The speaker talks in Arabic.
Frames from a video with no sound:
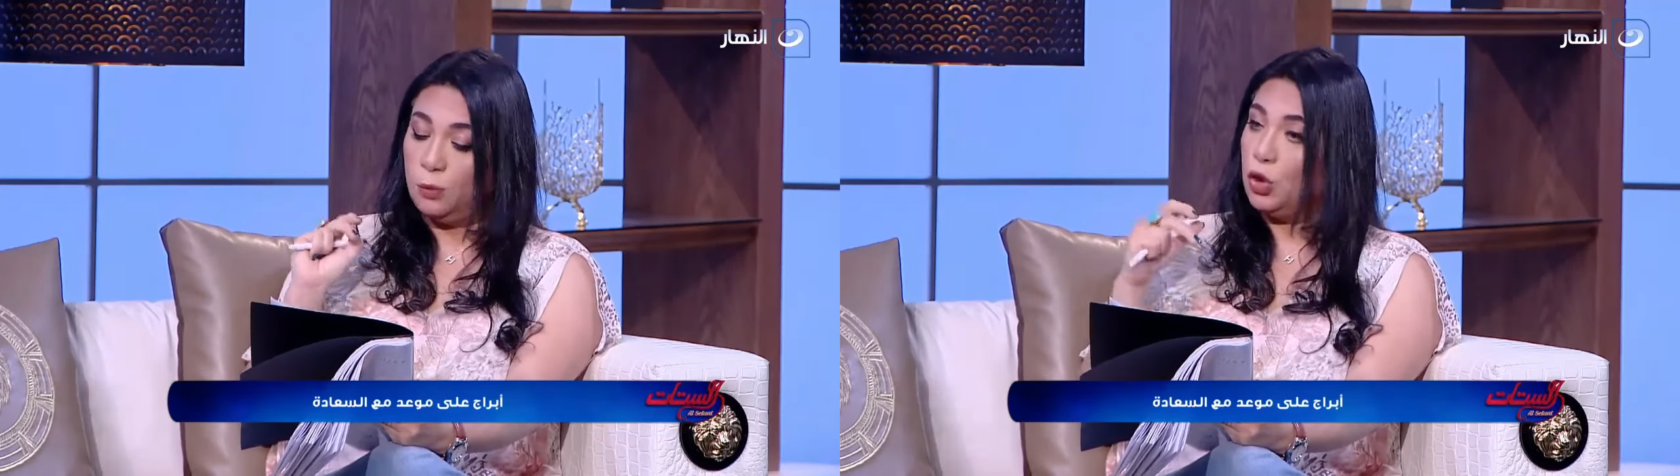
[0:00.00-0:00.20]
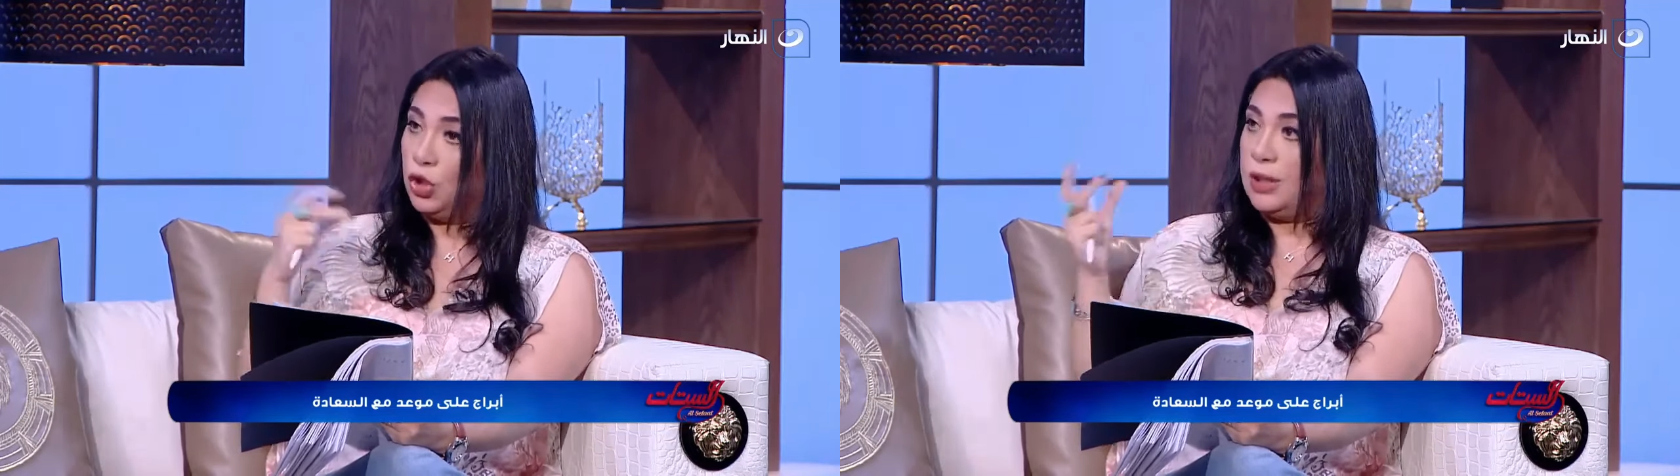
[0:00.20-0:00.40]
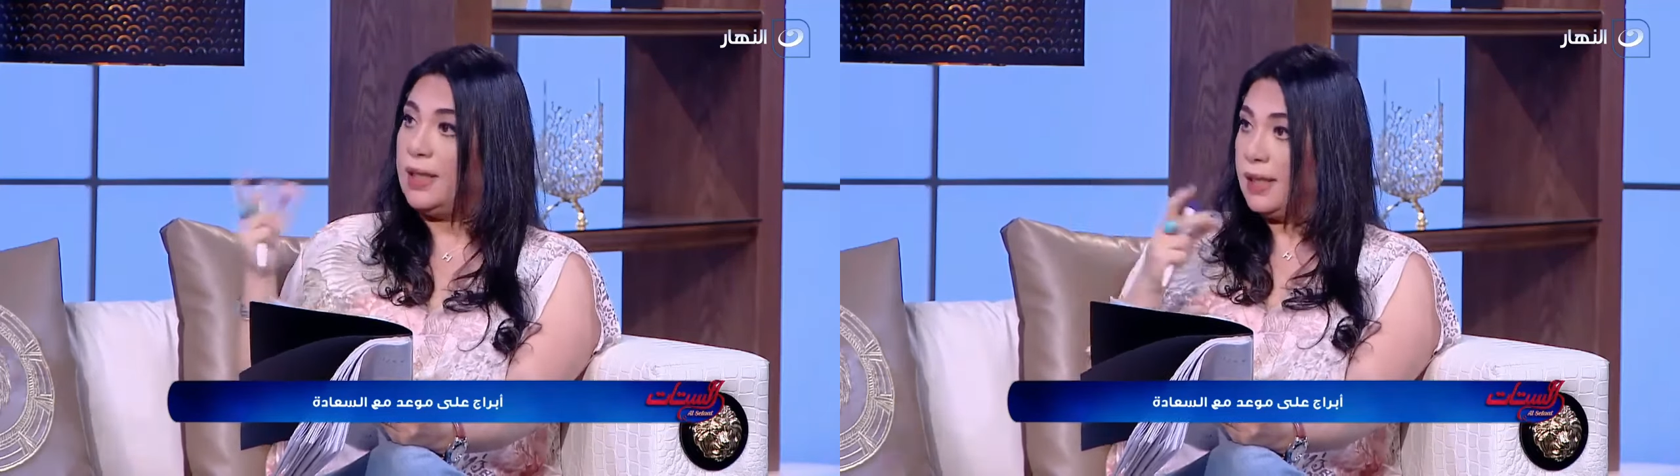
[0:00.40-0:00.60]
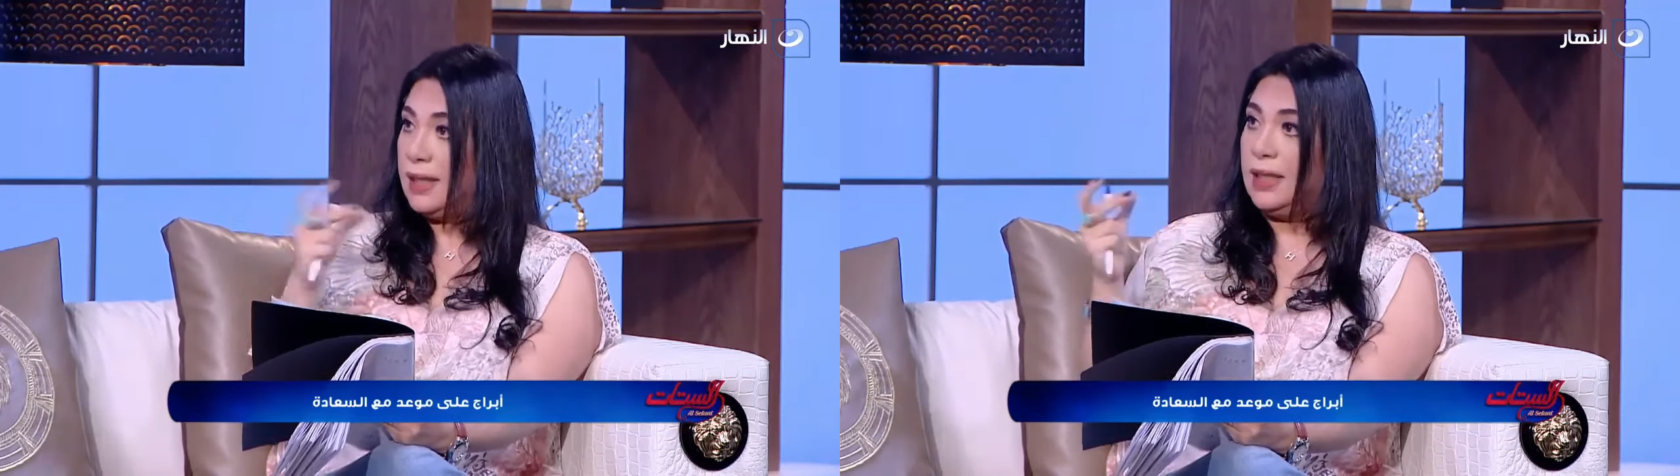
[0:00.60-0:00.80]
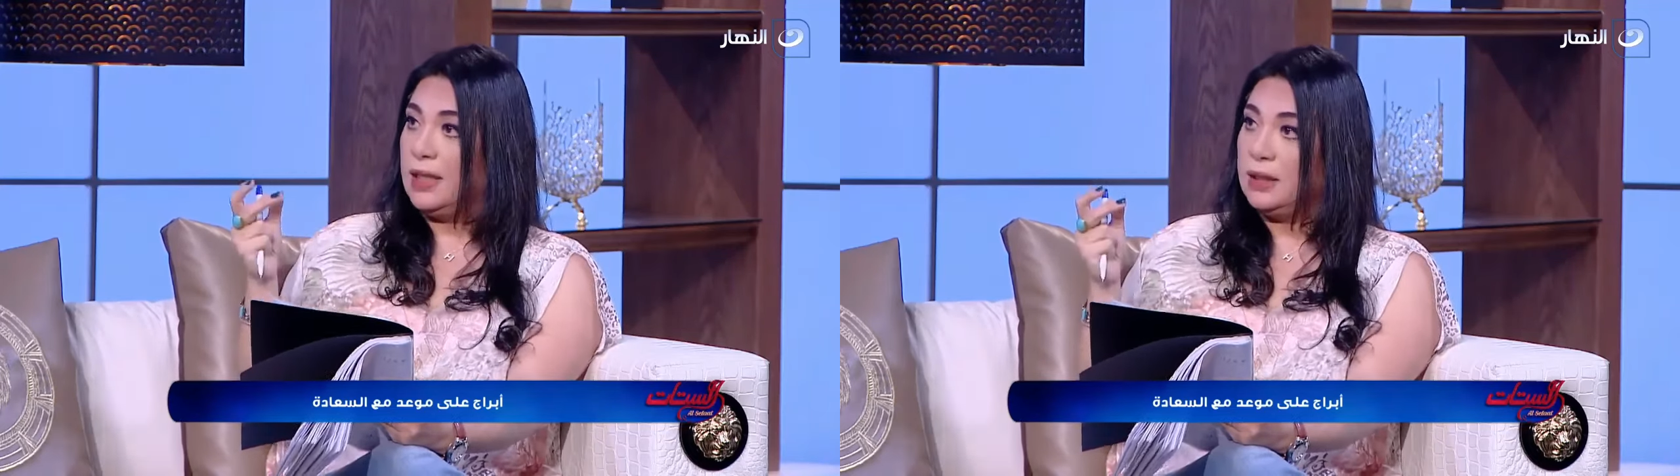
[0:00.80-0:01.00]

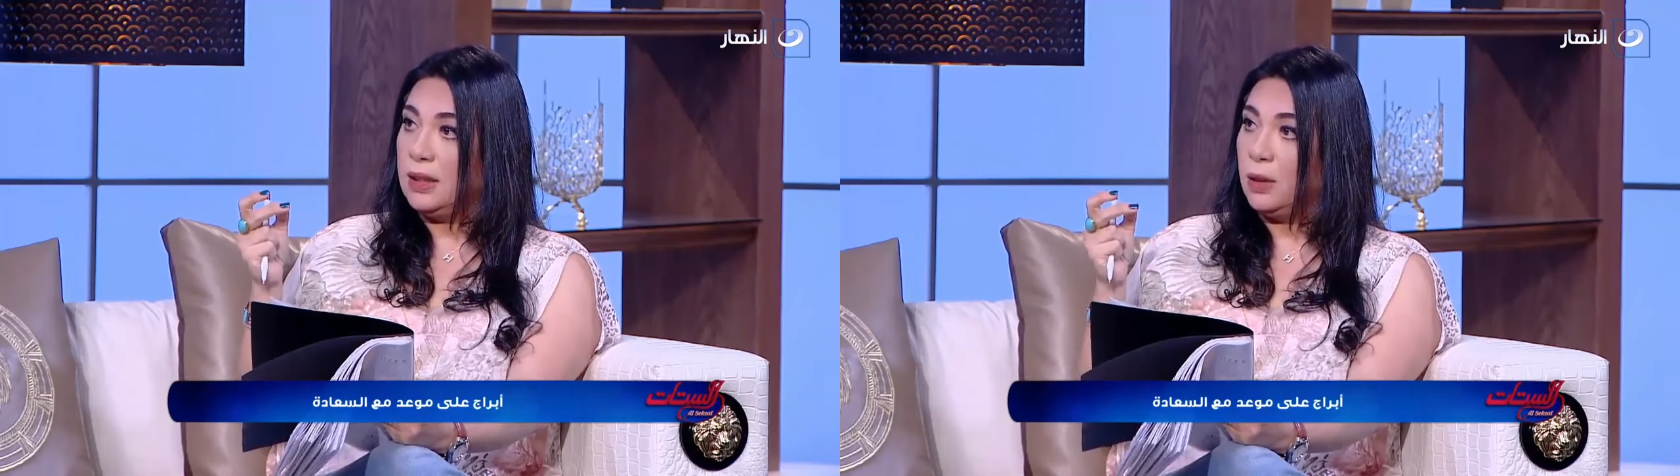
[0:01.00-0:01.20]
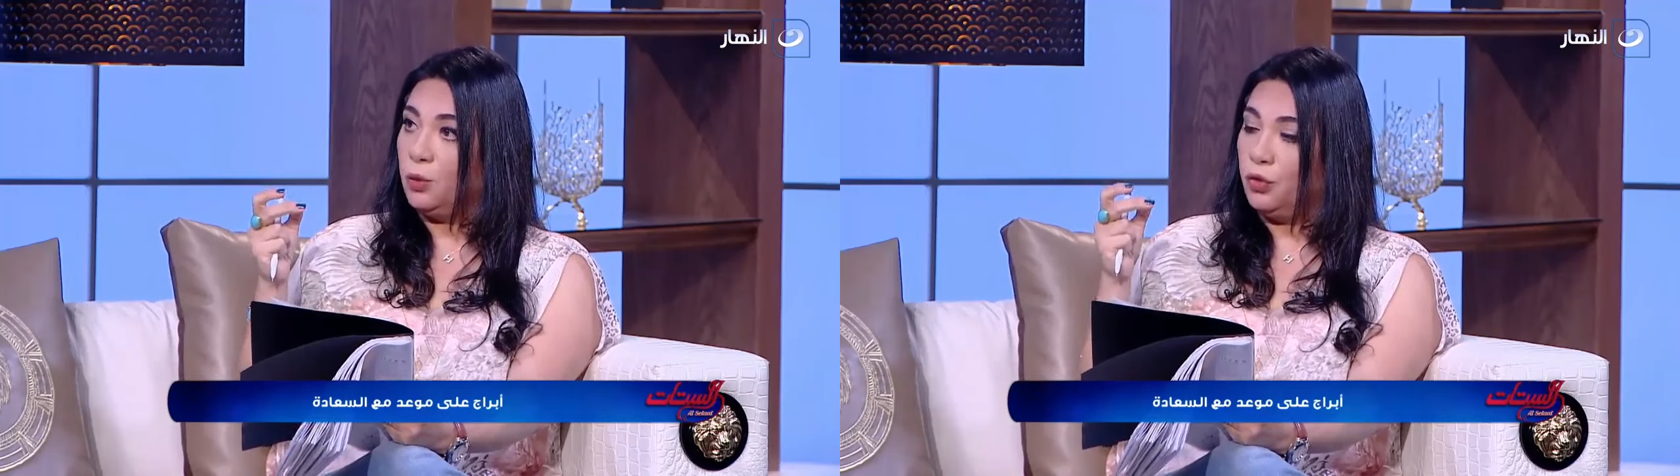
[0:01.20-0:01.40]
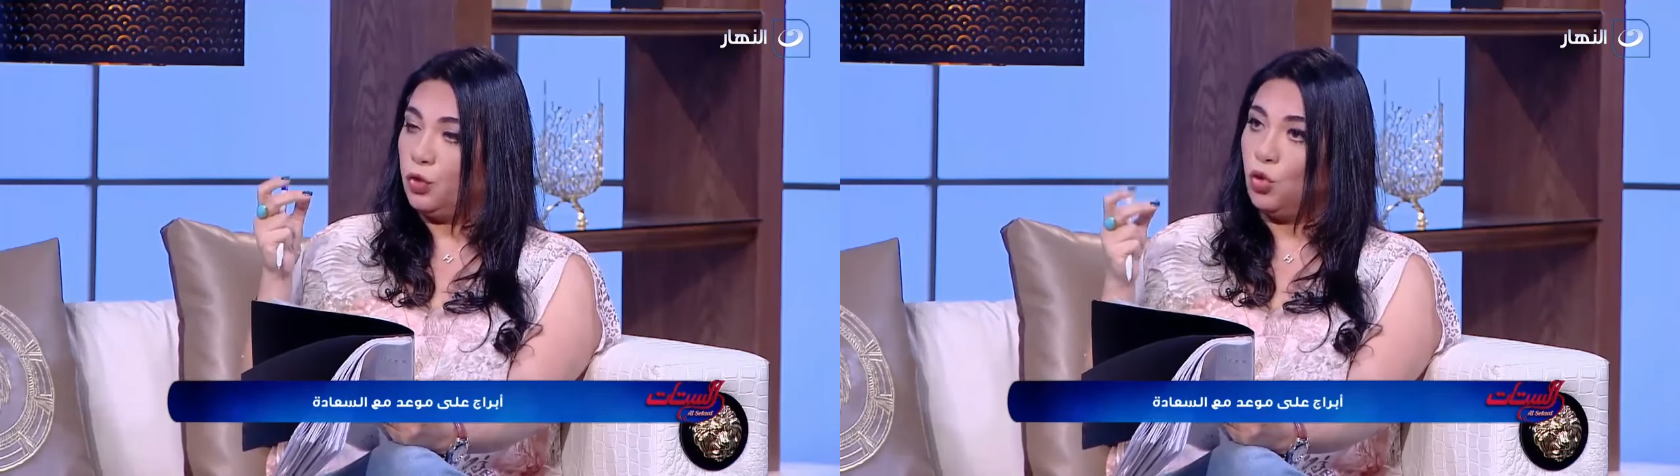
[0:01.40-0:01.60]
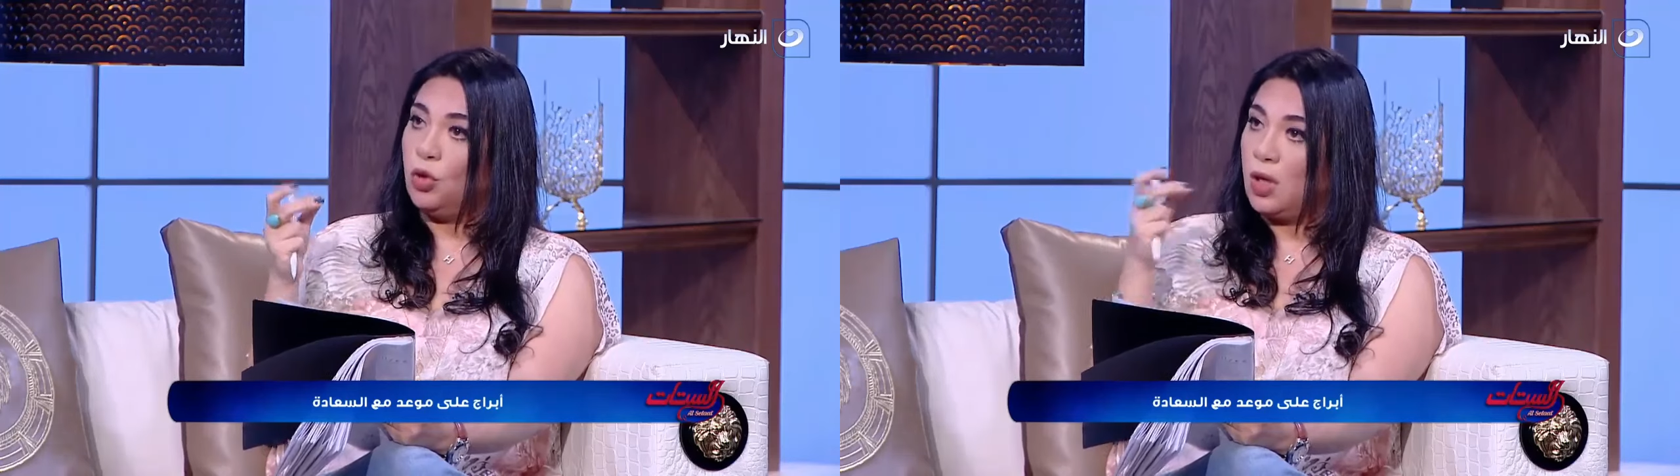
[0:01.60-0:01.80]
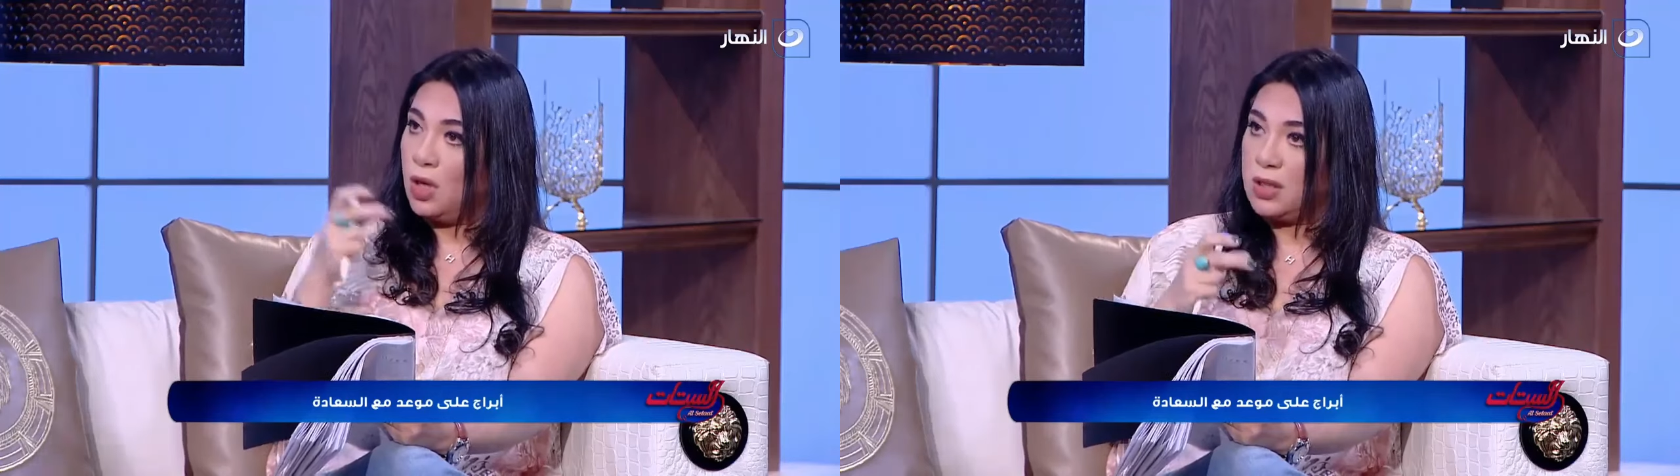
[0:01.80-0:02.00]
مشترك يعني انت لو في
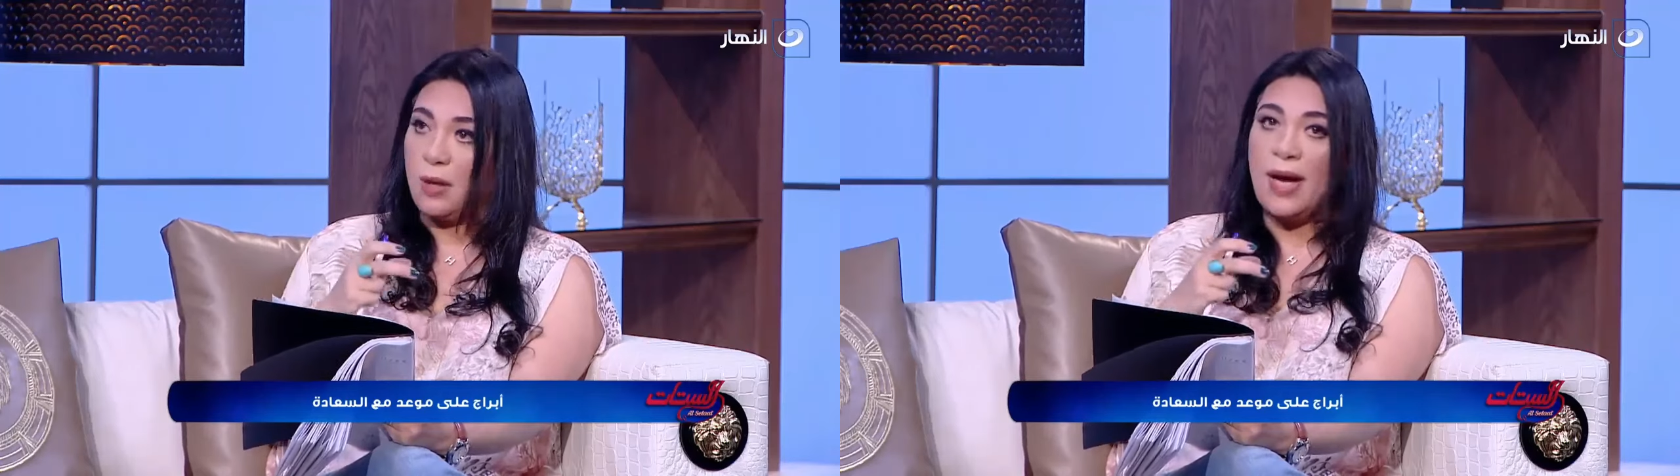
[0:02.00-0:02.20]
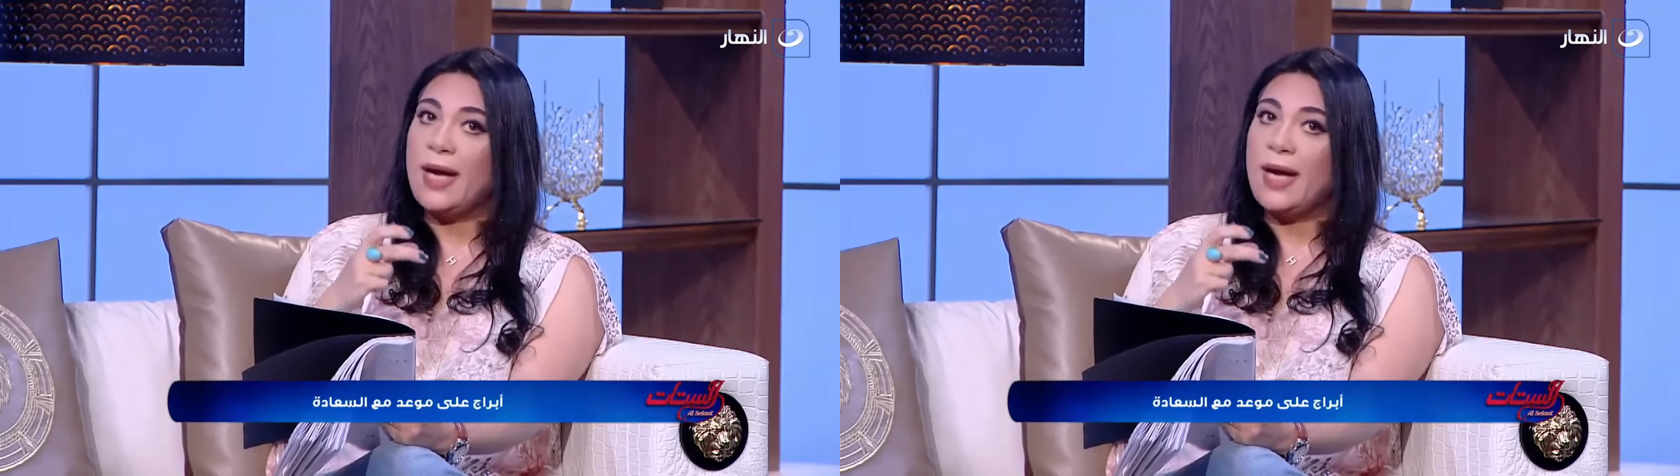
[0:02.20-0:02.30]
شغل خاص او